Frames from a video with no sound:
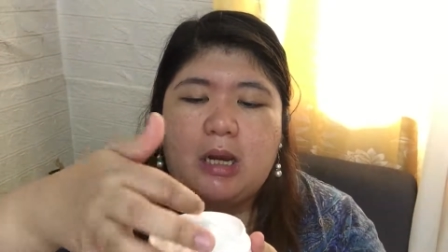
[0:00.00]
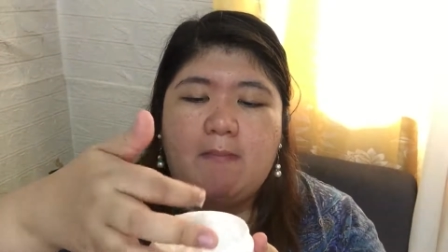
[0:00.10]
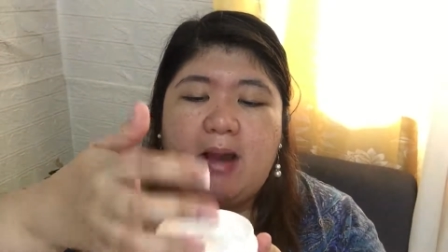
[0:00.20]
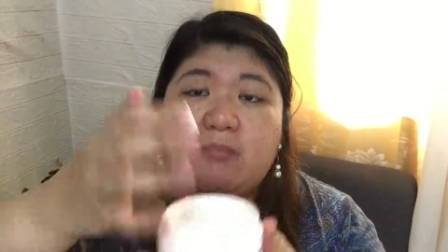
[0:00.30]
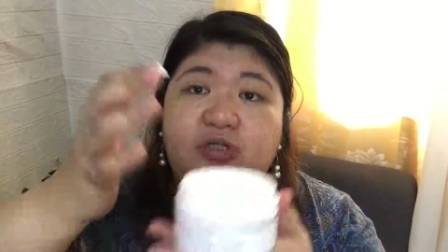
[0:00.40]

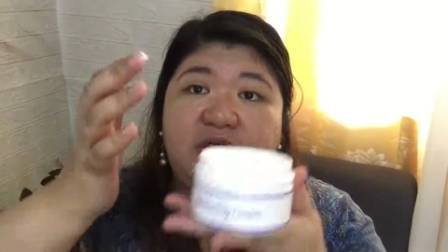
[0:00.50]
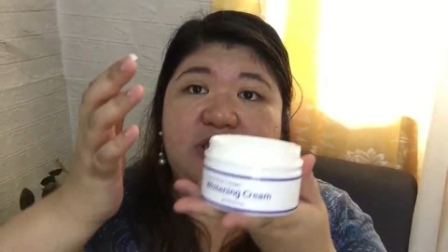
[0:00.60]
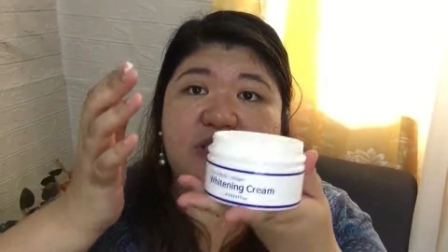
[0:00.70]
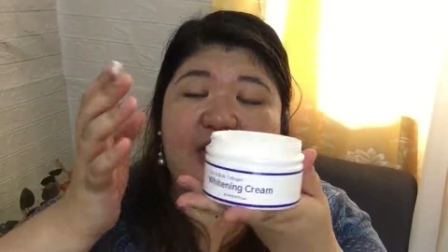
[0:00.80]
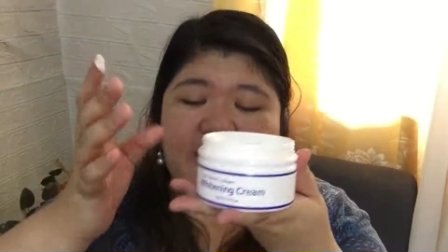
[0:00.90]

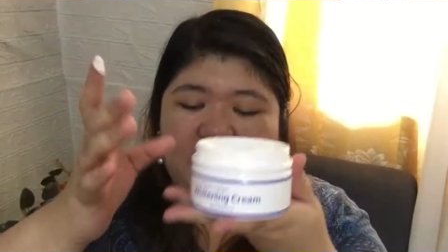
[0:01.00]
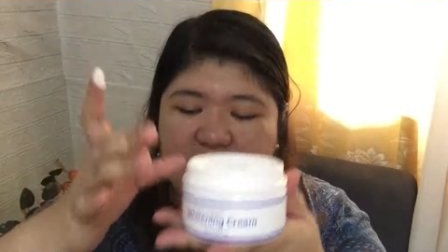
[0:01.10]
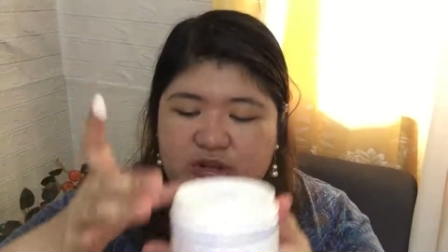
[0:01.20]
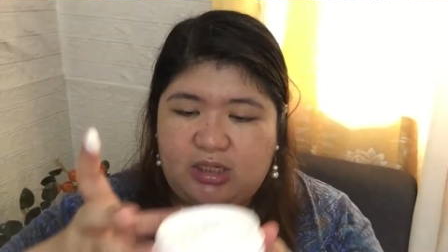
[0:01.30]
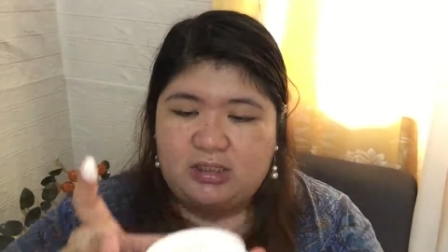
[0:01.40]
kamamshis
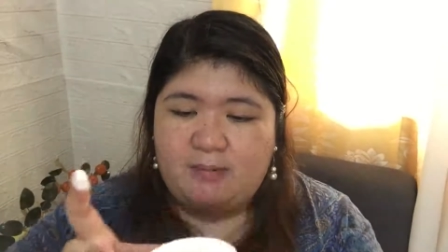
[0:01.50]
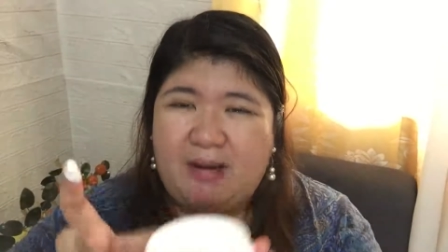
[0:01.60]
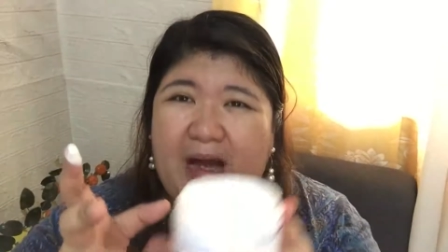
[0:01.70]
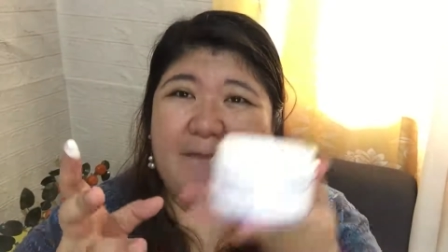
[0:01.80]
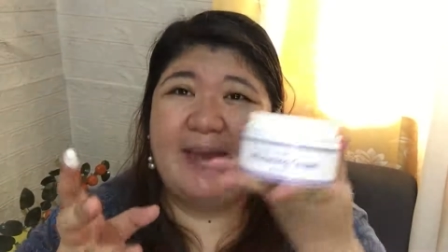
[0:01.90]
natin dyan na
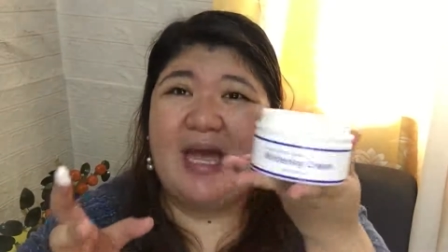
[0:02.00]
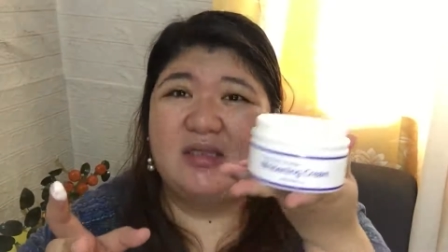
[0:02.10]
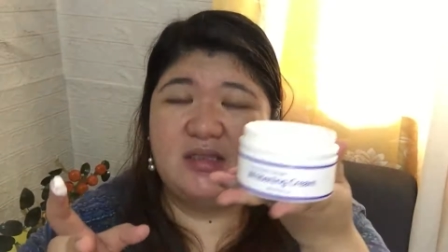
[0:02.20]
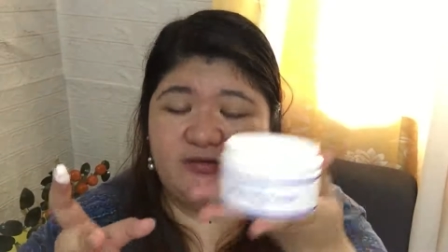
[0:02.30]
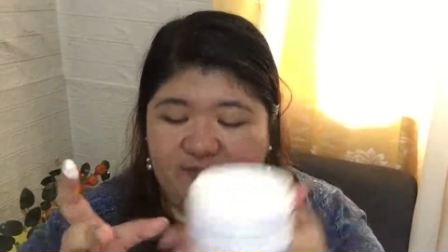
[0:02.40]
mga may
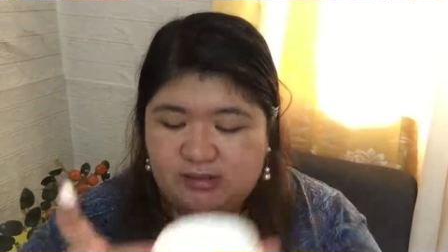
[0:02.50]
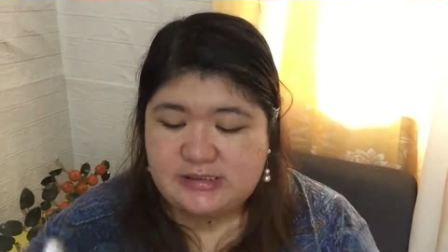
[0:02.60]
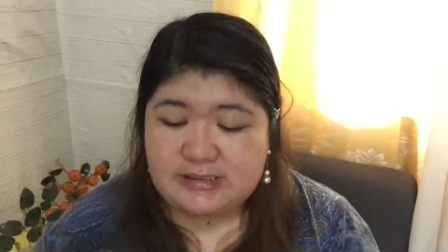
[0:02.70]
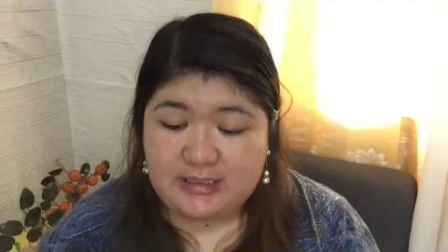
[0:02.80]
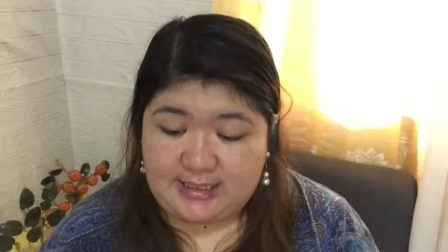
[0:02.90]
uneven
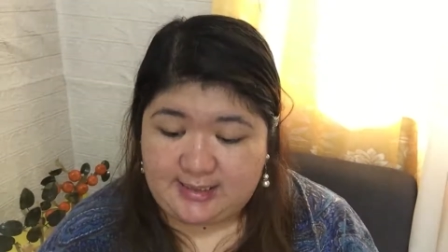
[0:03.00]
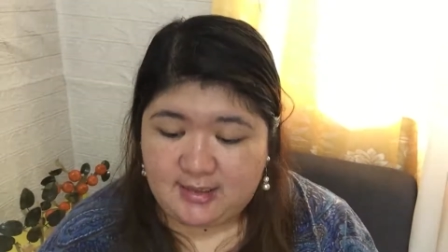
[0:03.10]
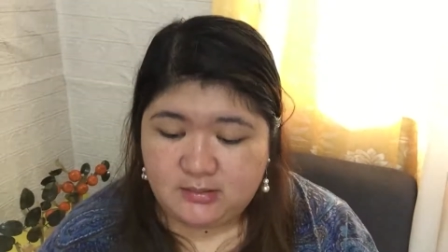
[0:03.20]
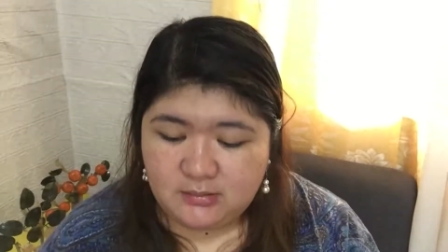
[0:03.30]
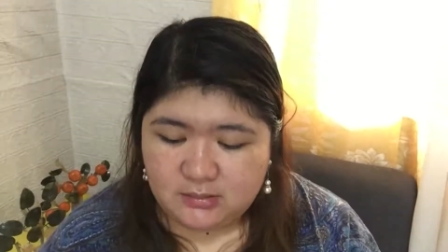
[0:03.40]

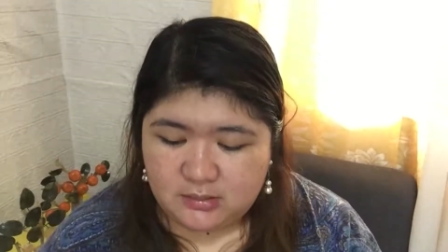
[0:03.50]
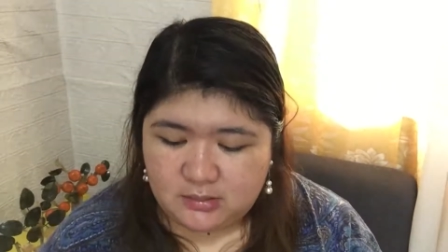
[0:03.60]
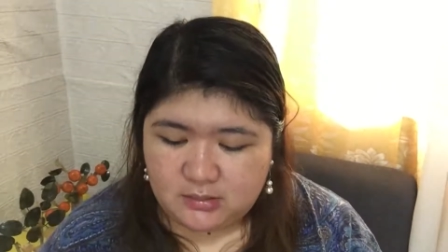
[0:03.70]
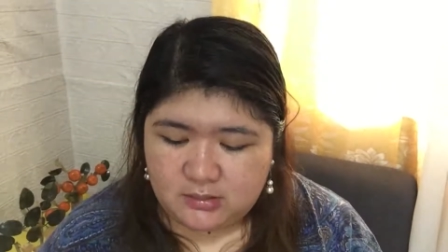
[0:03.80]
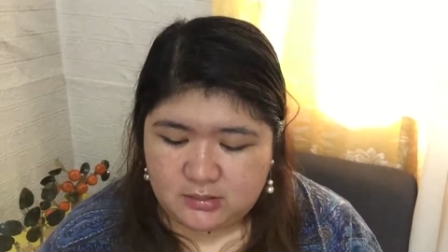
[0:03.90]
skin,
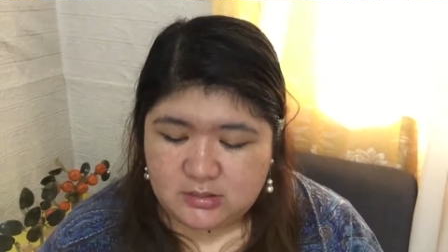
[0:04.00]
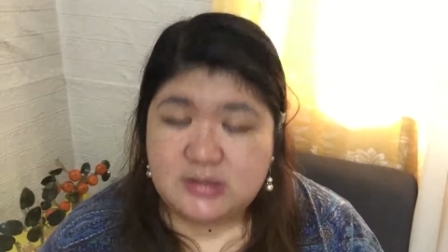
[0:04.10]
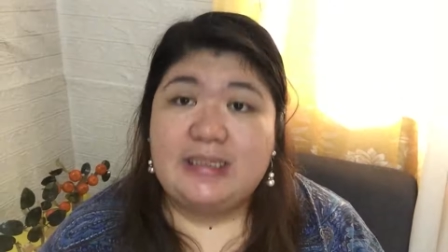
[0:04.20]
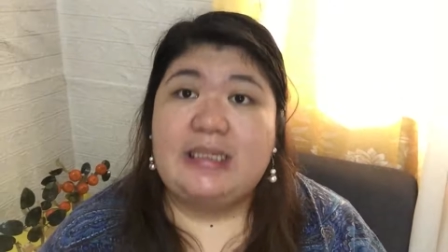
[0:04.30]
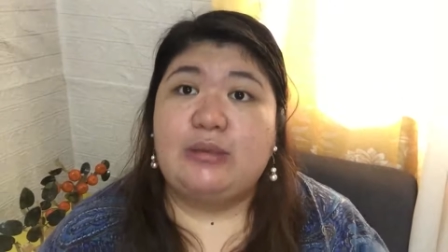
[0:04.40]

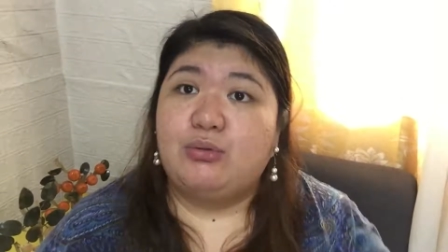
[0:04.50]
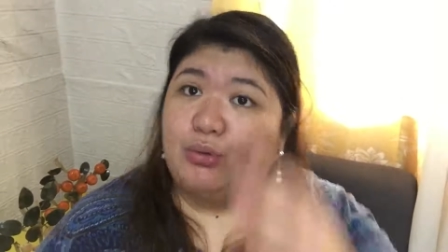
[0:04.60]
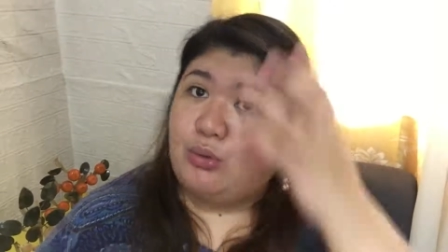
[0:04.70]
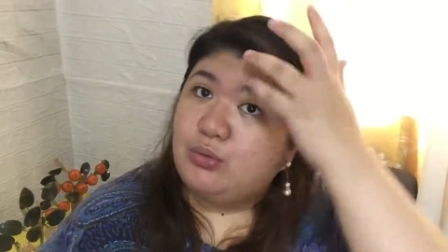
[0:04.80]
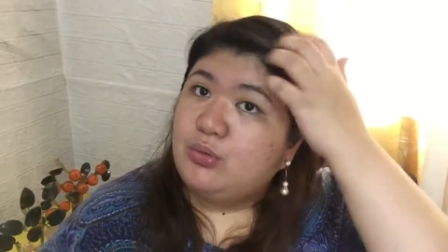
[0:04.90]
skin
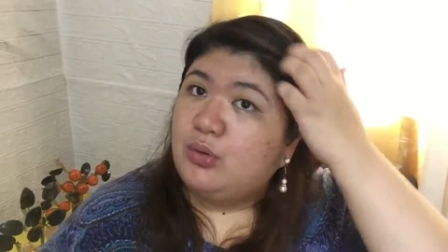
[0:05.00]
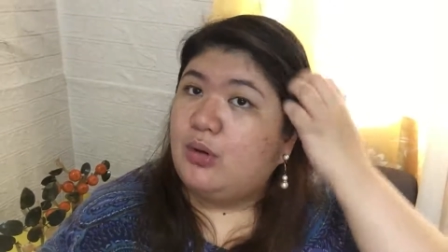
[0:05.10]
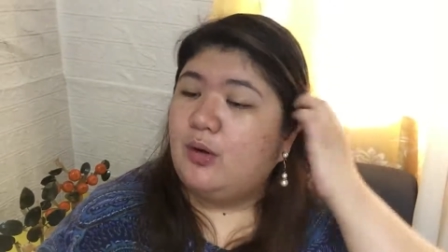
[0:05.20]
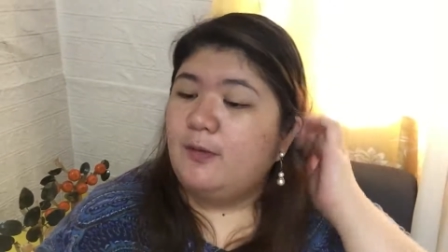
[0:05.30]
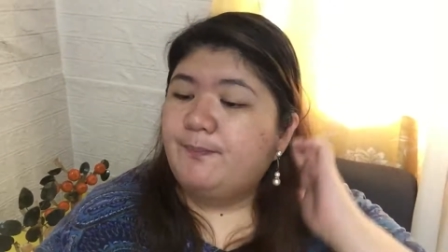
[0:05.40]
tone,
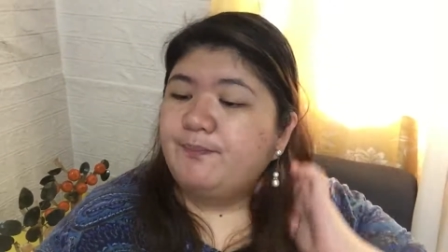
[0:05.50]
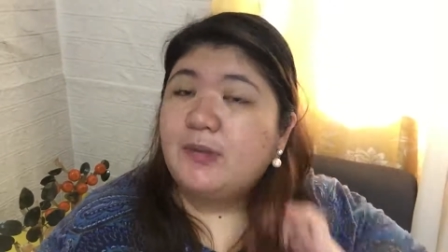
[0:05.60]
no?